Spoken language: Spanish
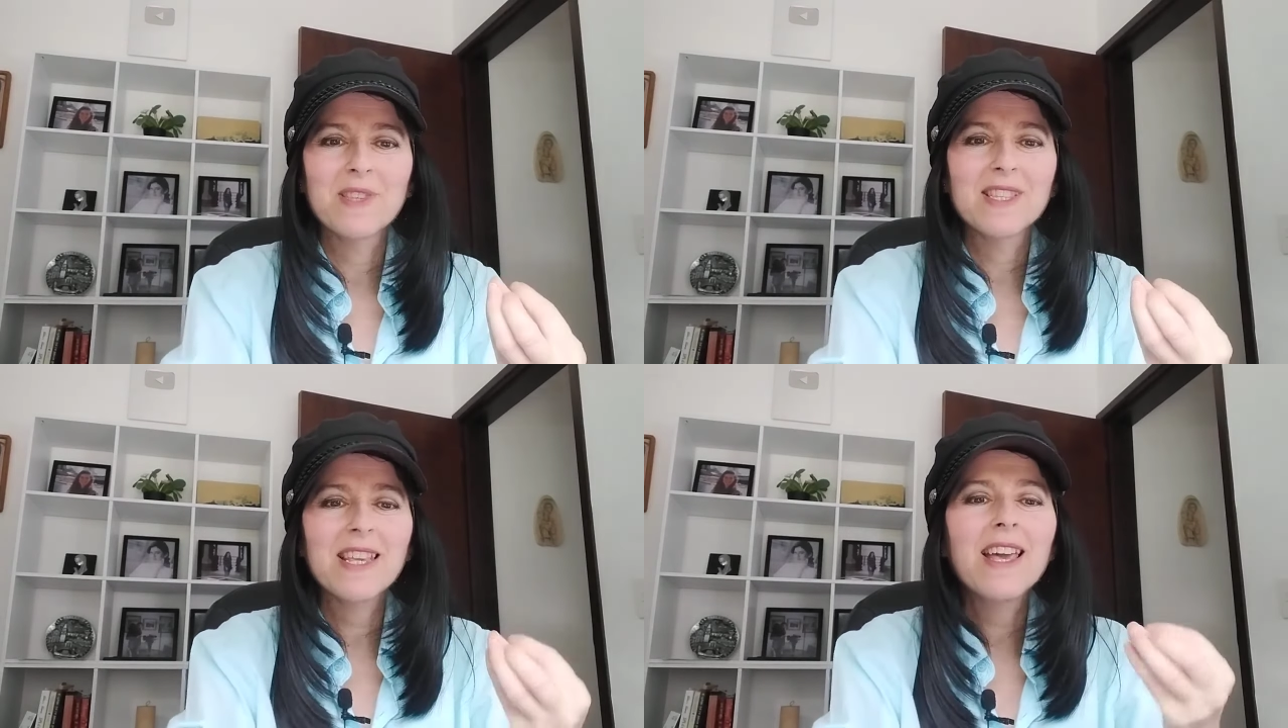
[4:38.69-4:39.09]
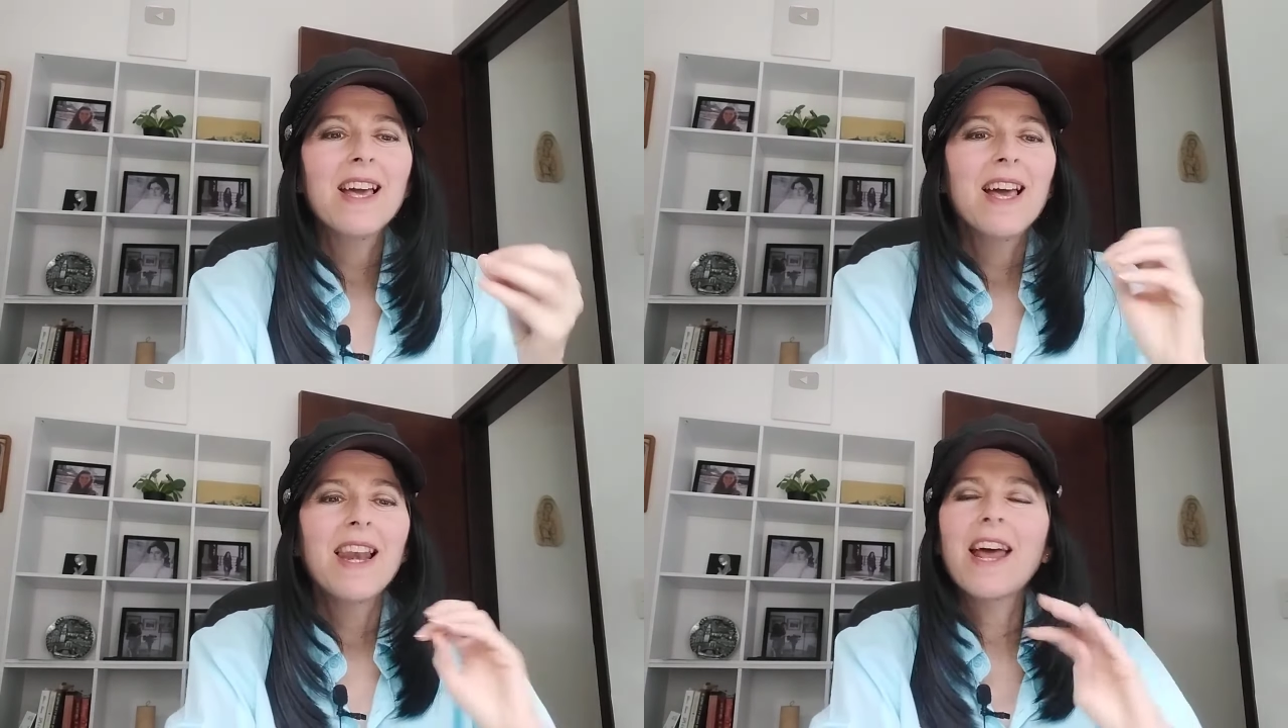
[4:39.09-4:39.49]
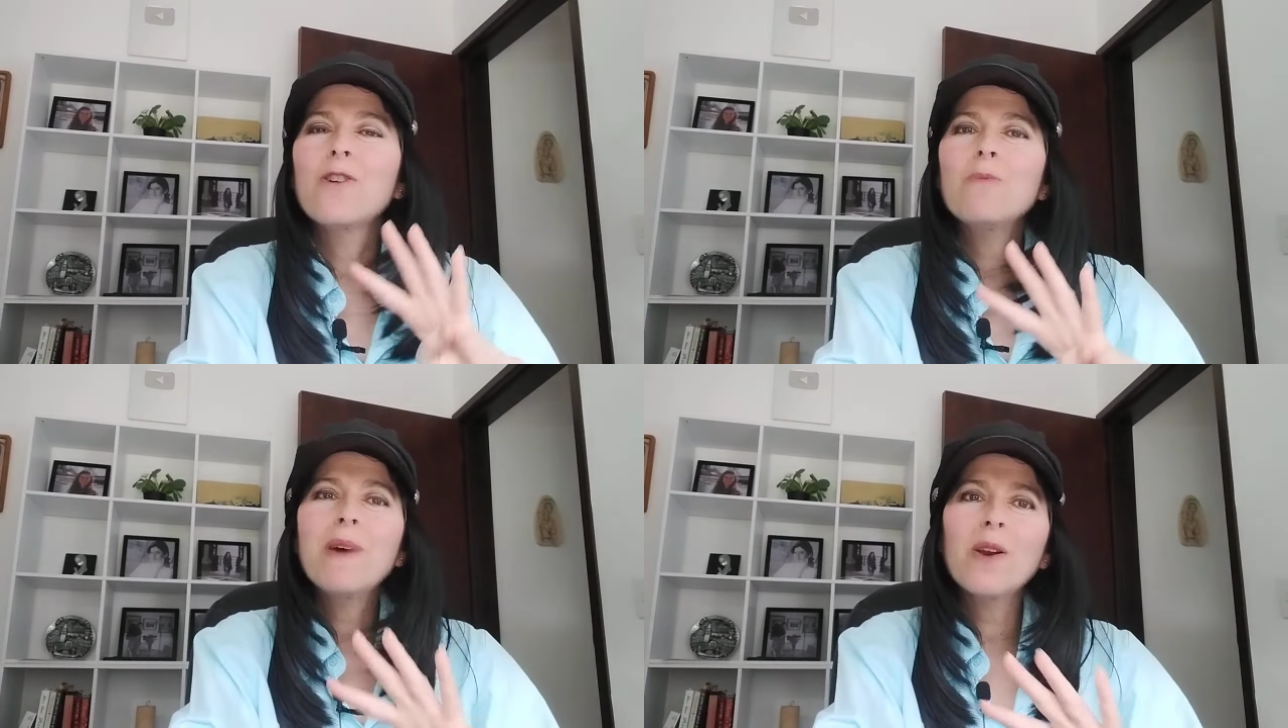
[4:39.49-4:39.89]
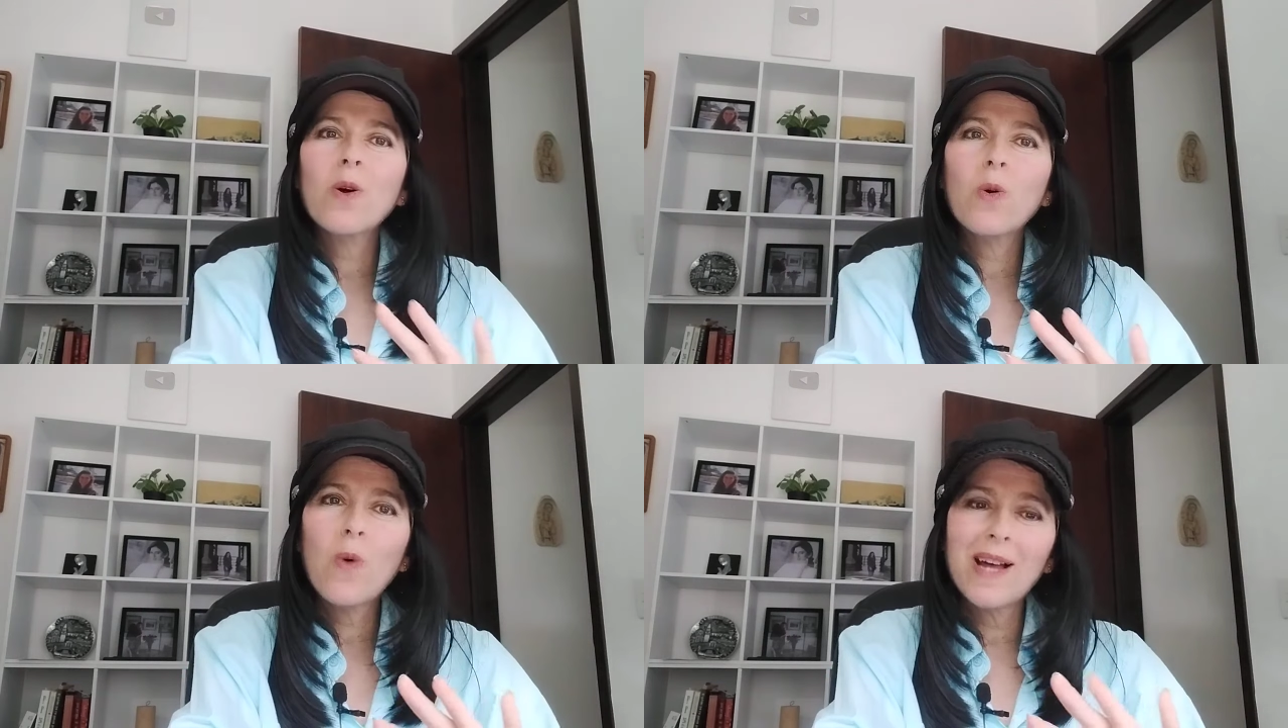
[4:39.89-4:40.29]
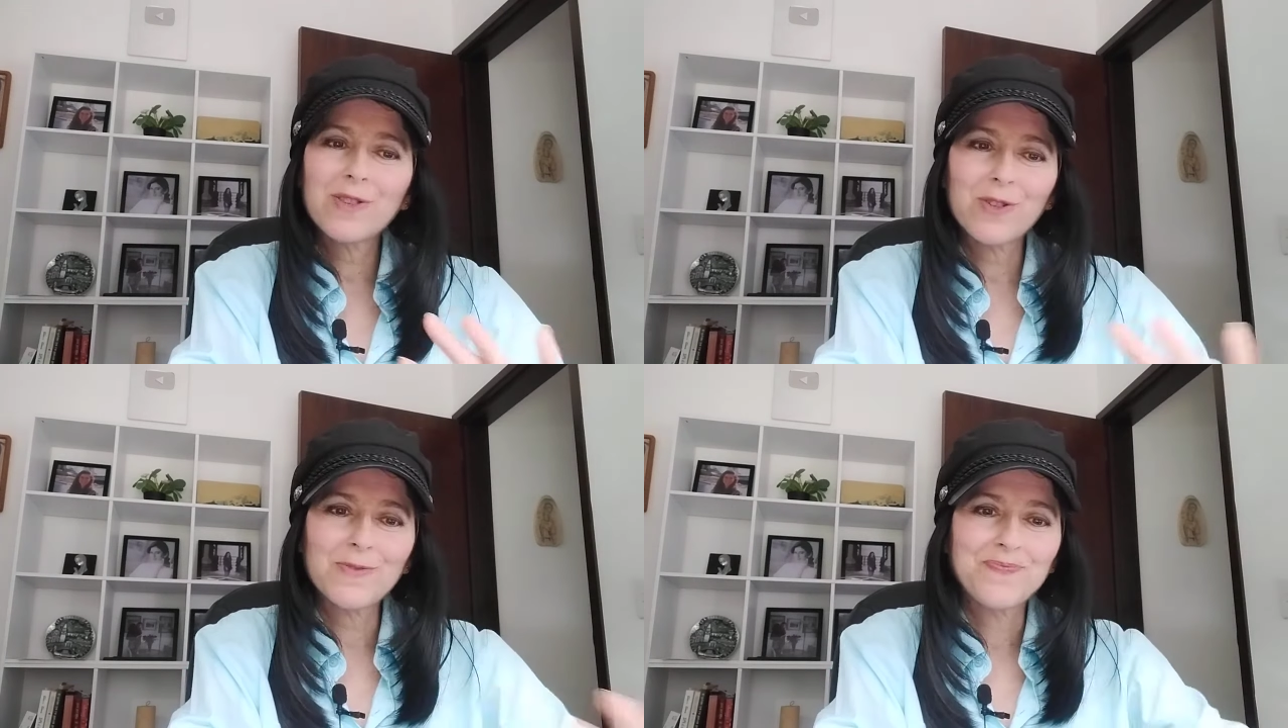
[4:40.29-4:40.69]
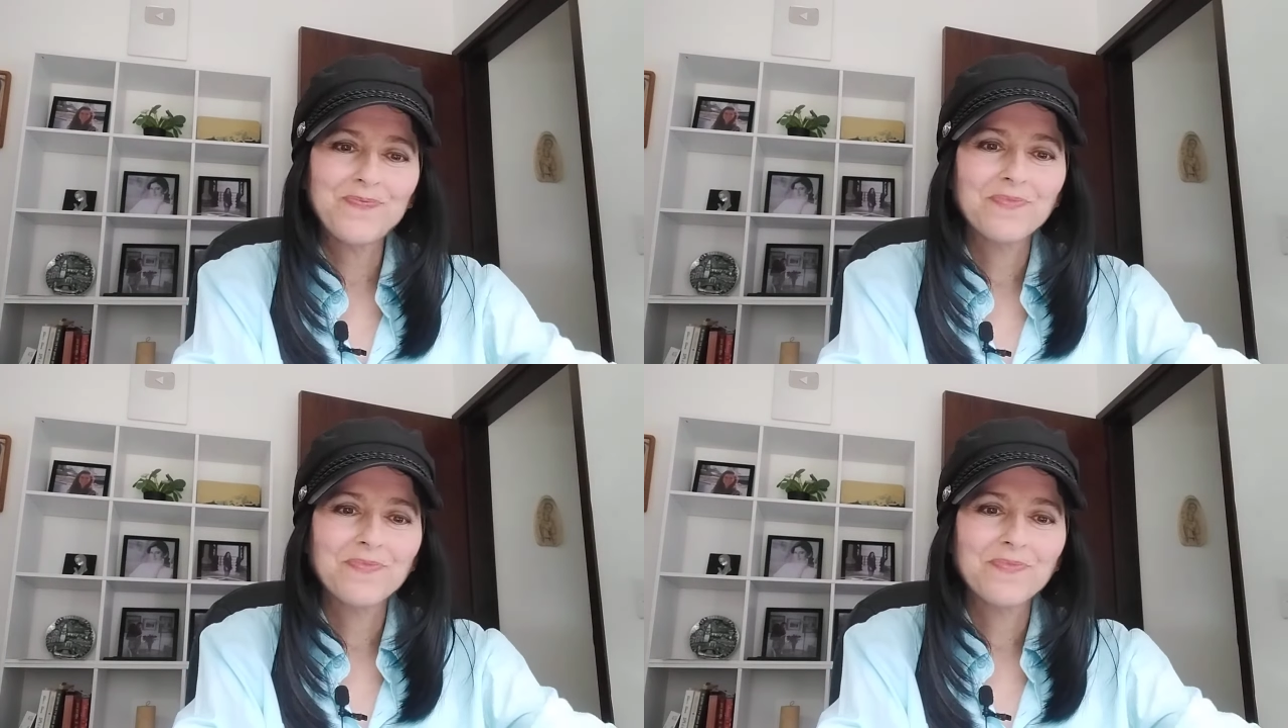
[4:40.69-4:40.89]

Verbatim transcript: ¿sí? La número cuatro,